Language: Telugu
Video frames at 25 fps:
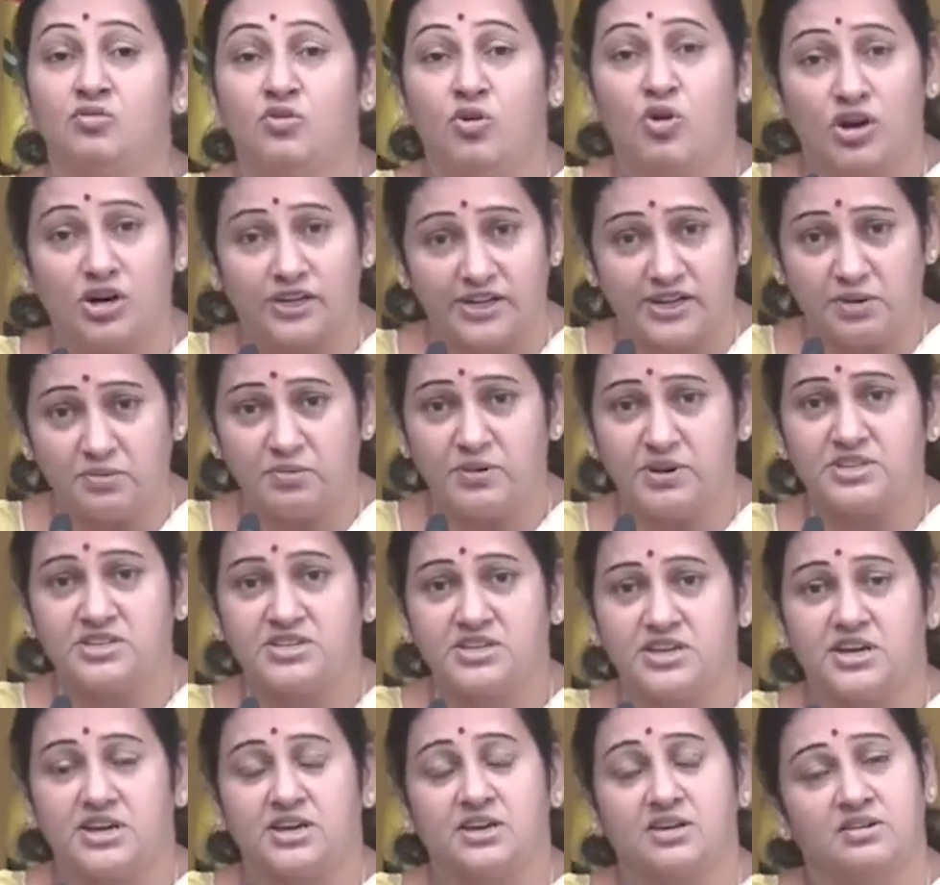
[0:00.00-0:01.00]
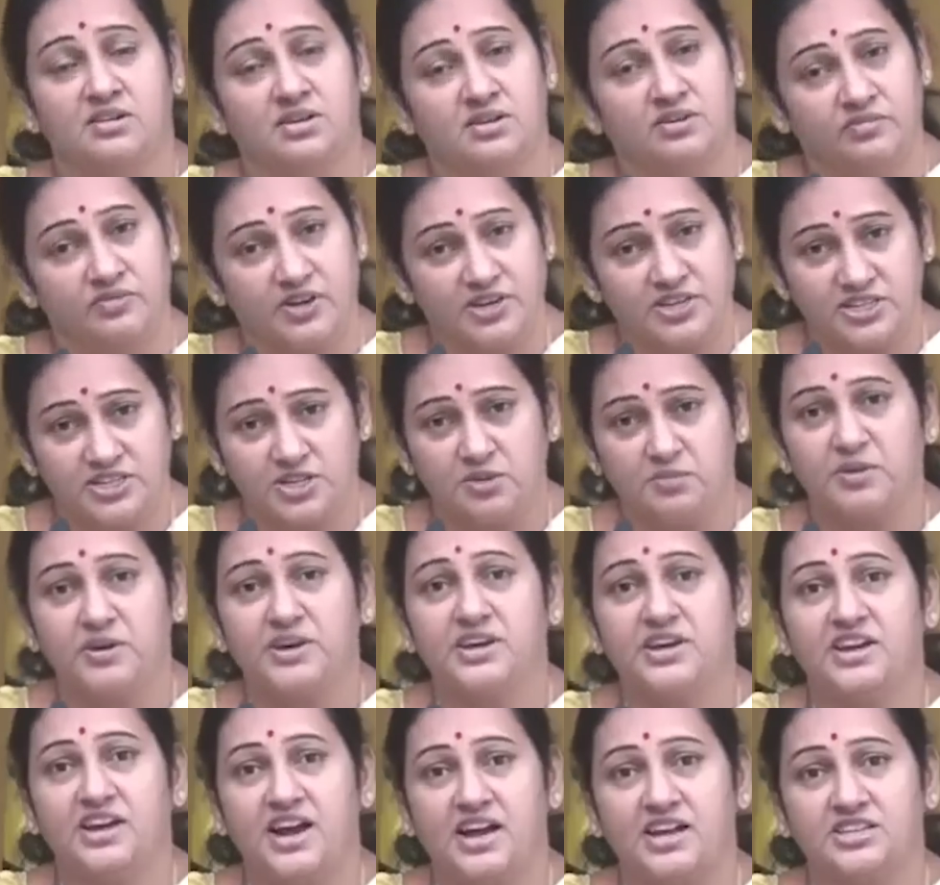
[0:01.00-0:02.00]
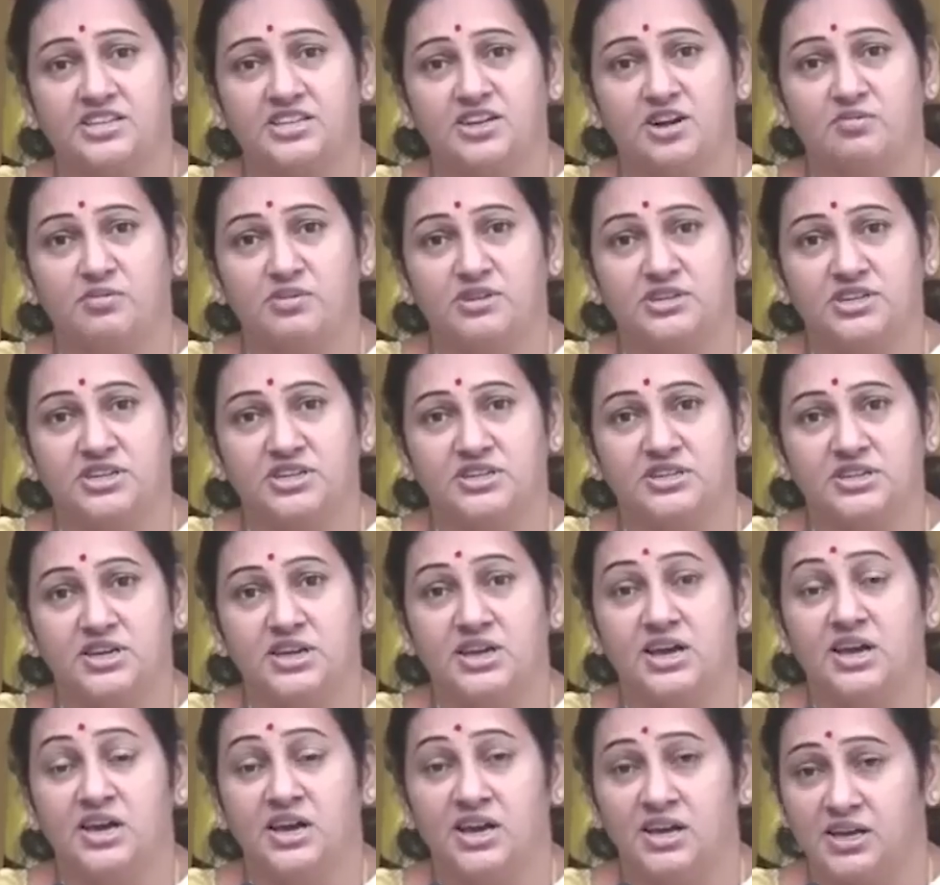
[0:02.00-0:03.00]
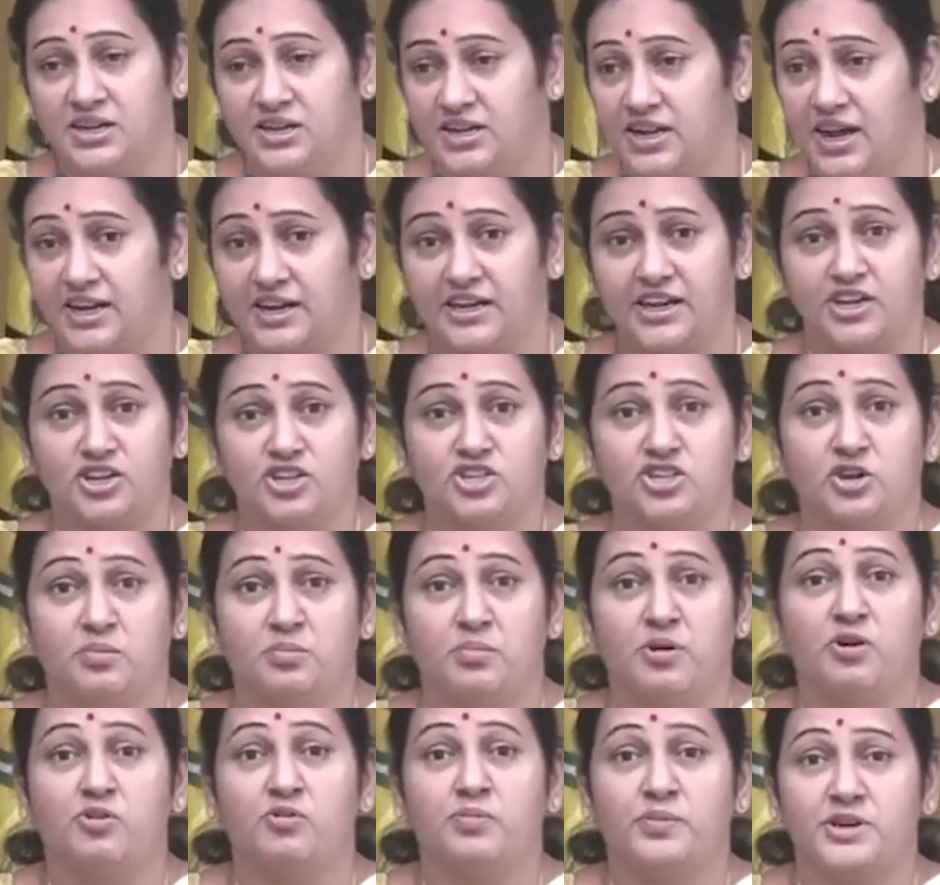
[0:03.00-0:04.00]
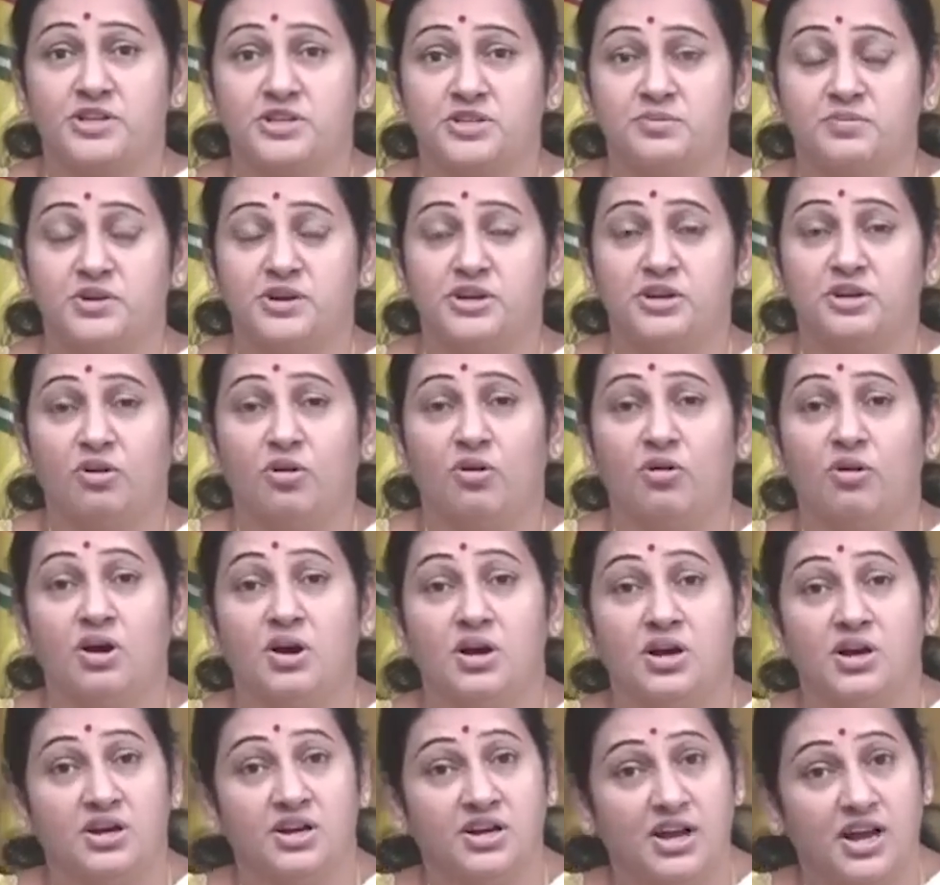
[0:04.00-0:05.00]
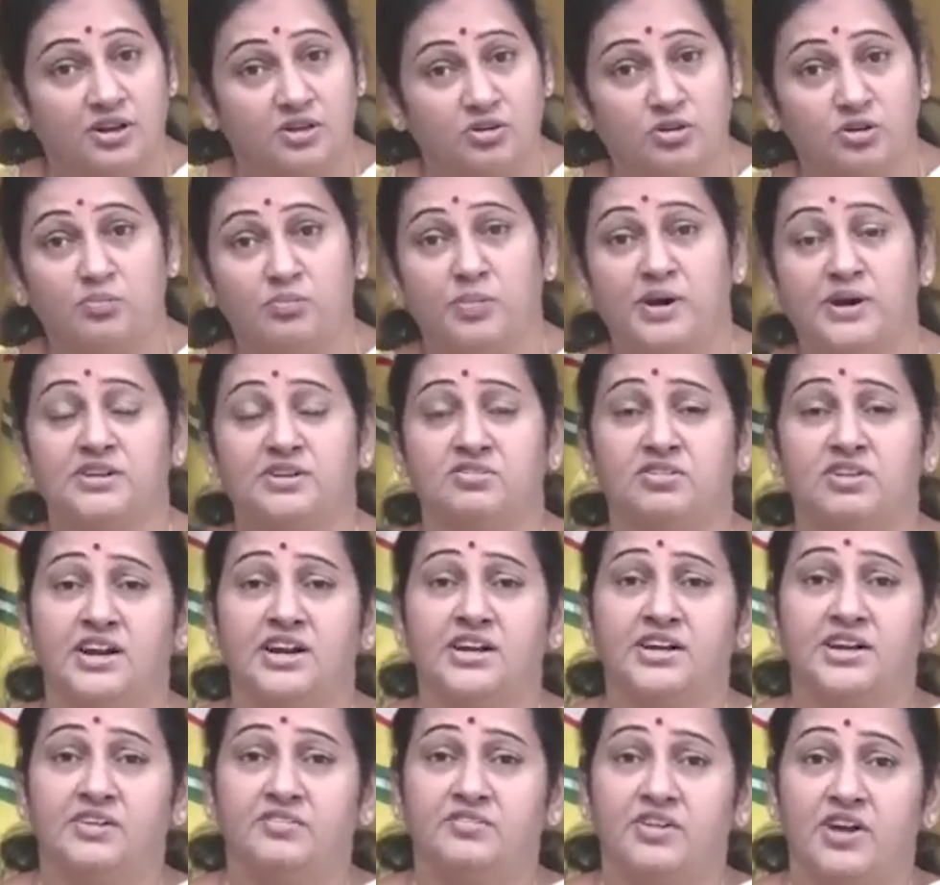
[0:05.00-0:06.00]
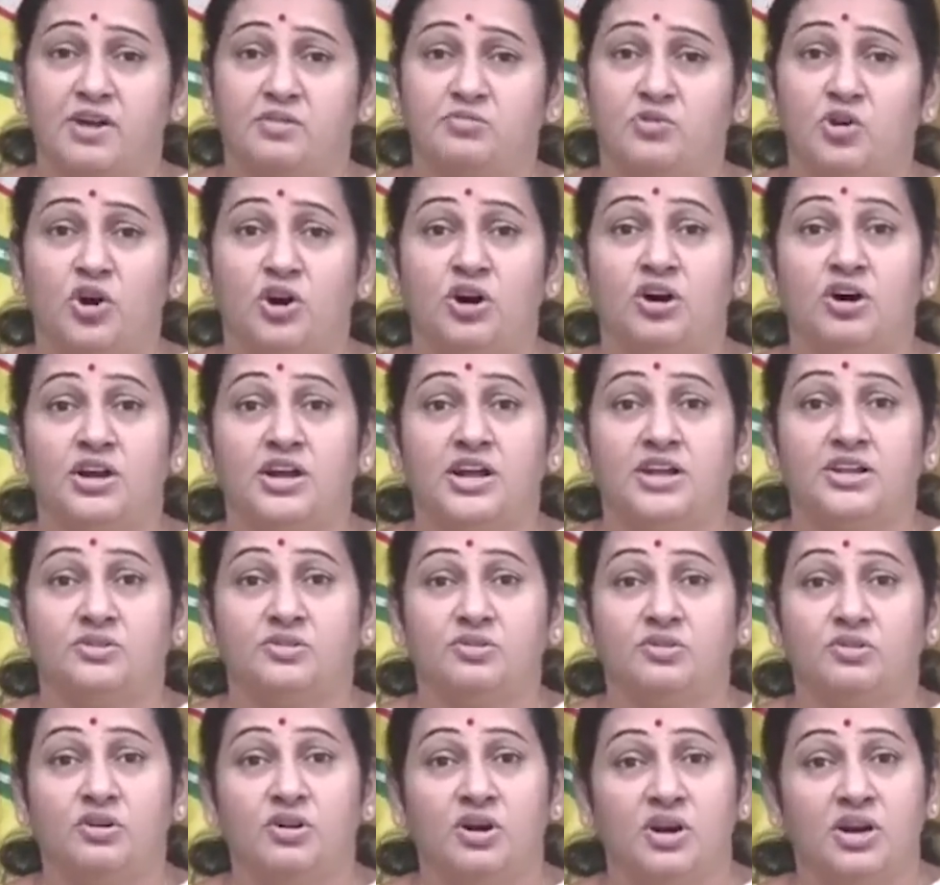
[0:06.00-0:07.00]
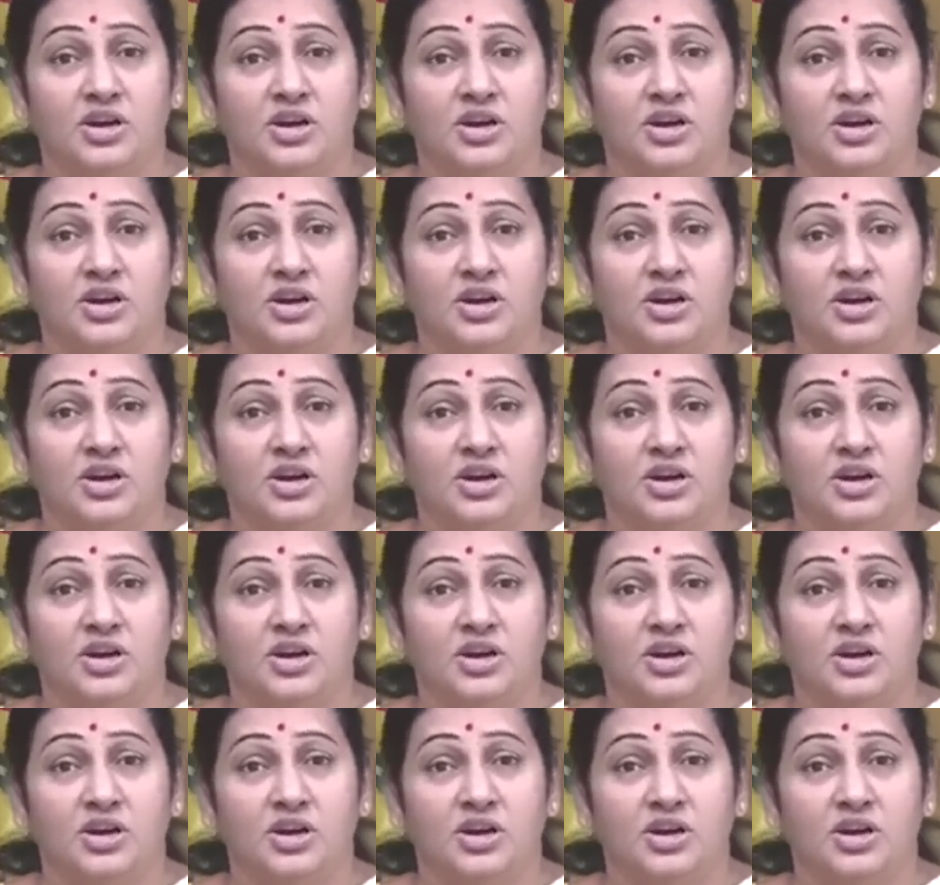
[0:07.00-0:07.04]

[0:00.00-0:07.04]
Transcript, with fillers: నువ్వు ఒకటే పని చేయి వైసీపీకి రాజీనామా చేసి ఇందాకేదో చెప్పావు ప్రెస్ మీట్లో నాకు పదవులంటే వ్యామోహం లేదు